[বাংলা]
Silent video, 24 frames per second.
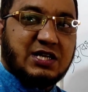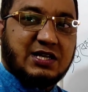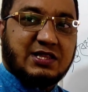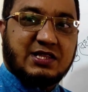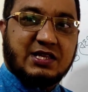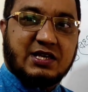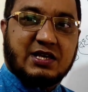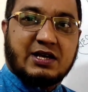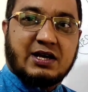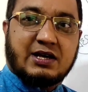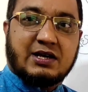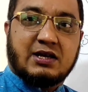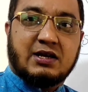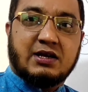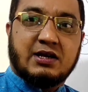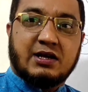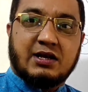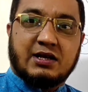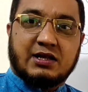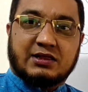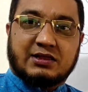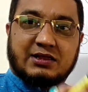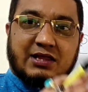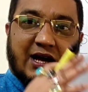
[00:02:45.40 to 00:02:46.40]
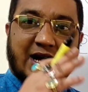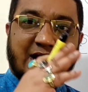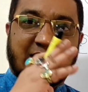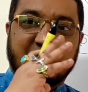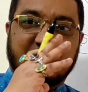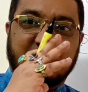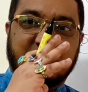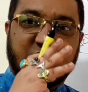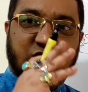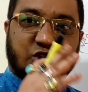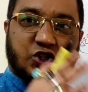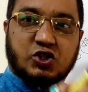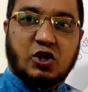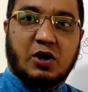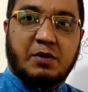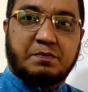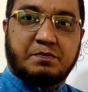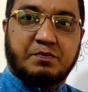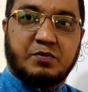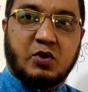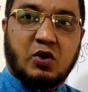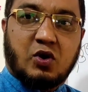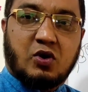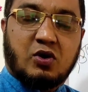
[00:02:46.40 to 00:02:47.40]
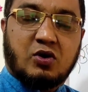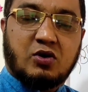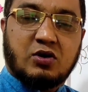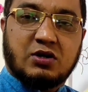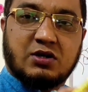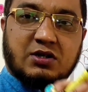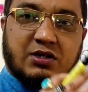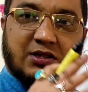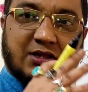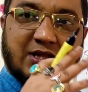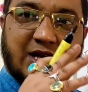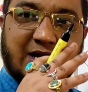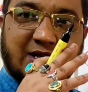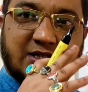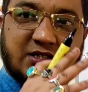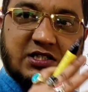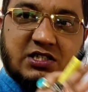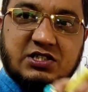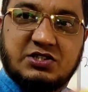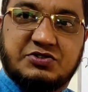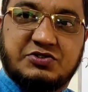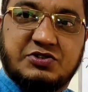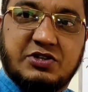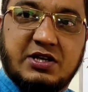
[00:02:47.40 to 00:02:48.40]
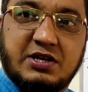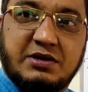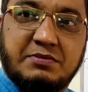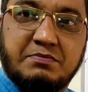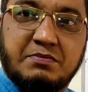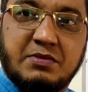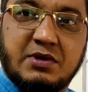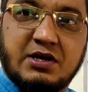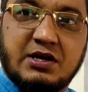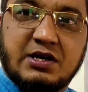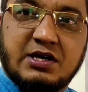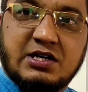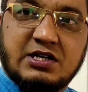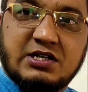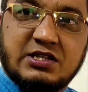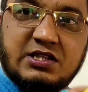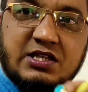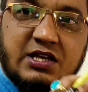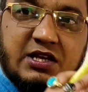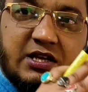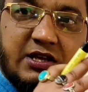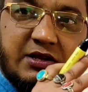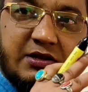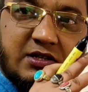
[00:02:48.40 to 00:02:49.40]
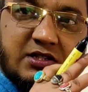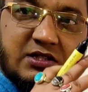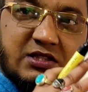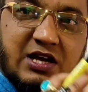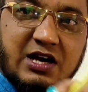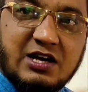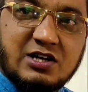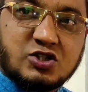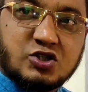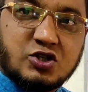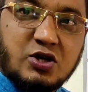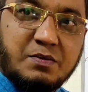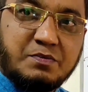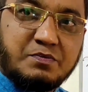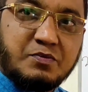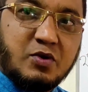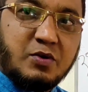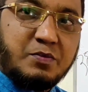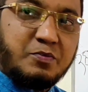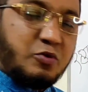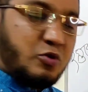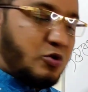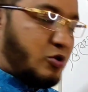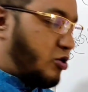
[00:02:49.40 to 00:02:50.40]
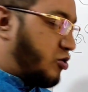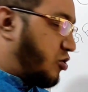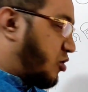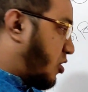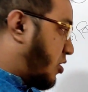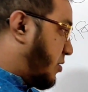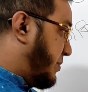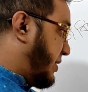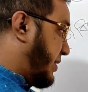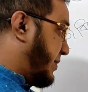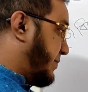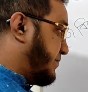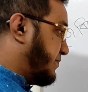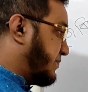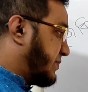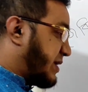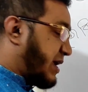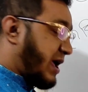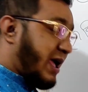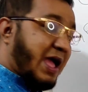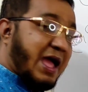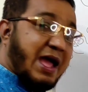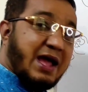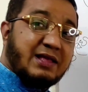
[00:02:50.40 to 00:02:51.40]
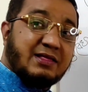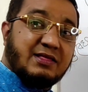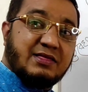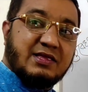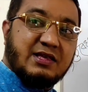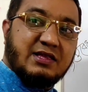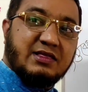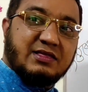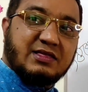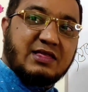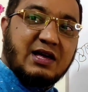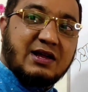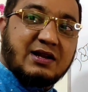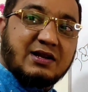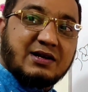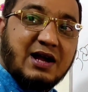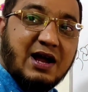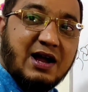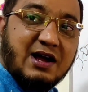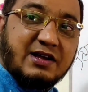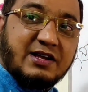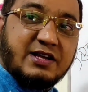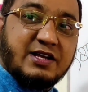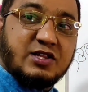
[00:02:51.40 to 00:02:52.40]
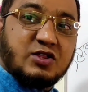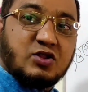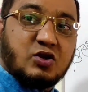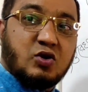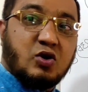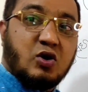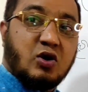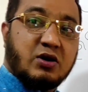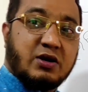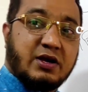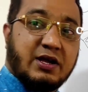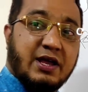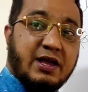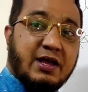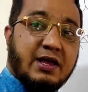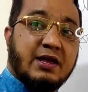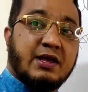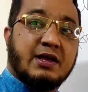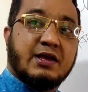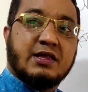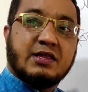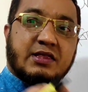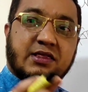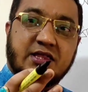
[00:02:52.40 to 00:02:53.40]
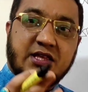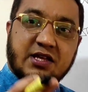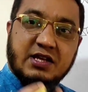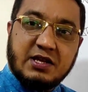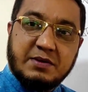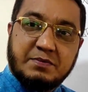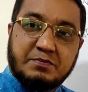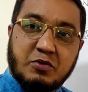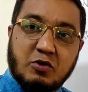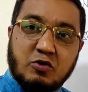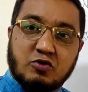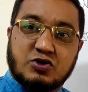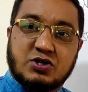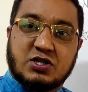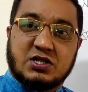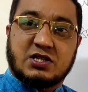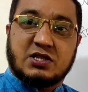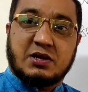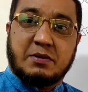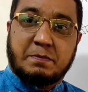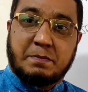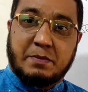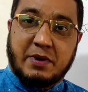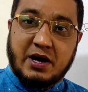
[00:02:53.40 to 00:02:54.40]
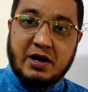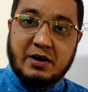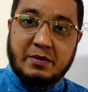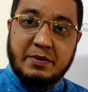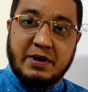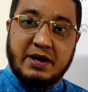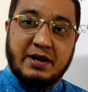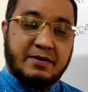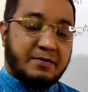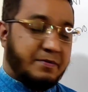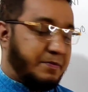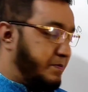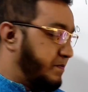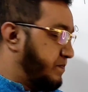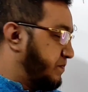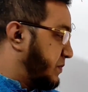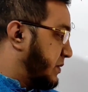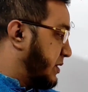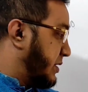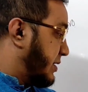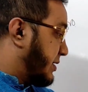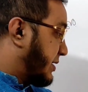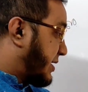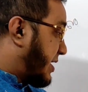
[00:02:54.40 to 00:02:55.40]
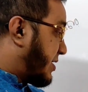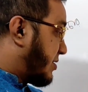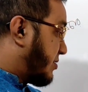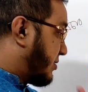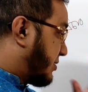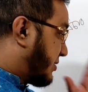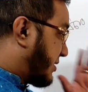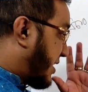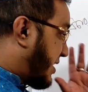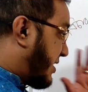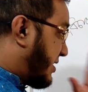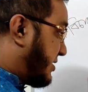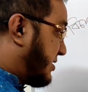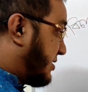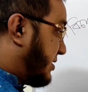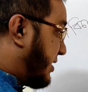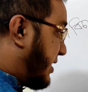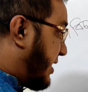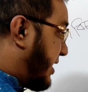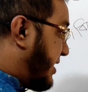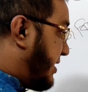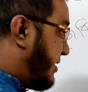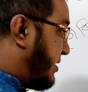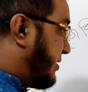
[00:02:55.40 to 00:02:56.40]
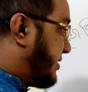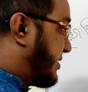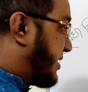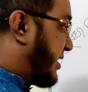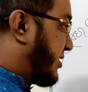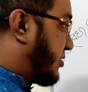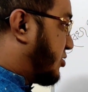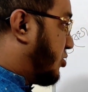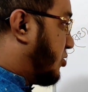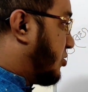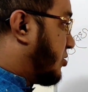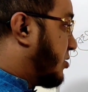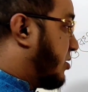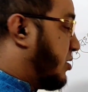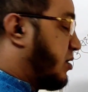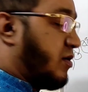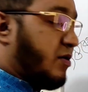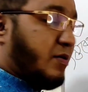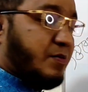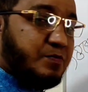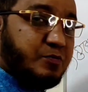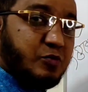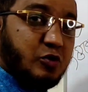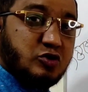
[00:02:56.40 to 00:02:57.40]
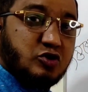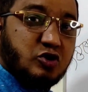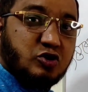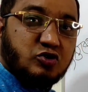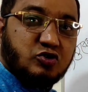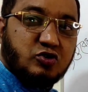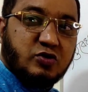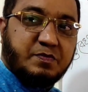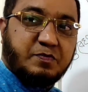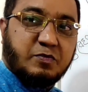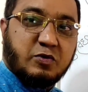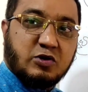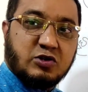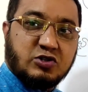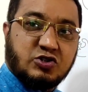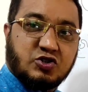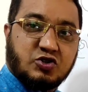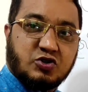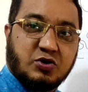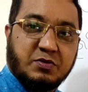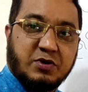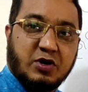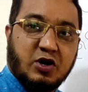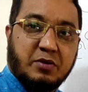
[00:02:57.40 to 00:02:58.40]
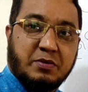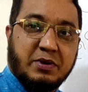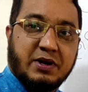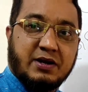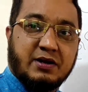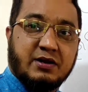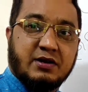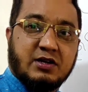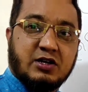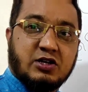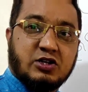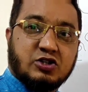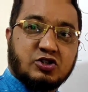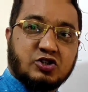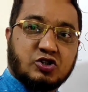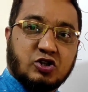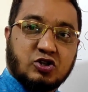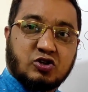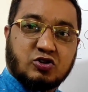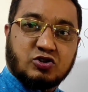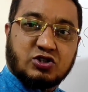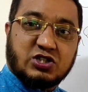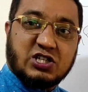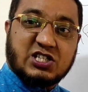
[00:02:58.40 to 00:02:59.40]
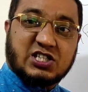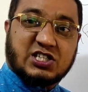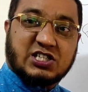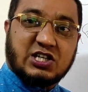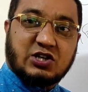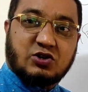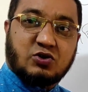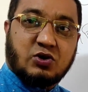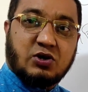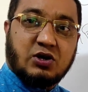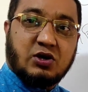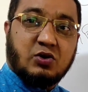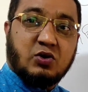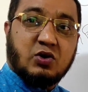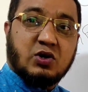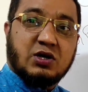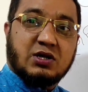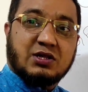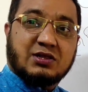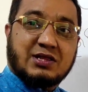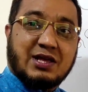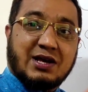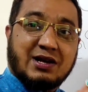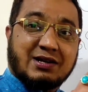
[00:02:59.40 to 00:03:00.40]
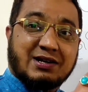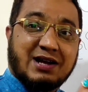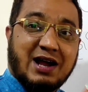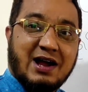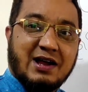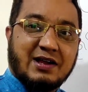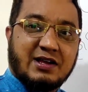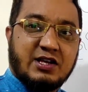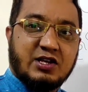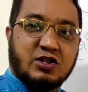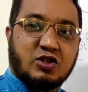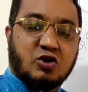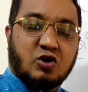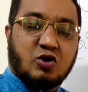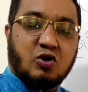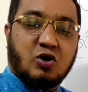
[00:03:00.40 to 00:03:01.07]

জাতিকা তার যে স্বপ্ন তার যে ড্রিম তিনি তার স্বপ্ন পূরণ হবে একদিন তার কাঙ্ক্ষিত লক্ষ্যে তিনি পৌঁছাতে পারবেন কারণ তার এই জাতক প্রচন্ড পরিশ্রমী হবেন শত চেষ্টা করেও তার কাঙ্ক্ষিত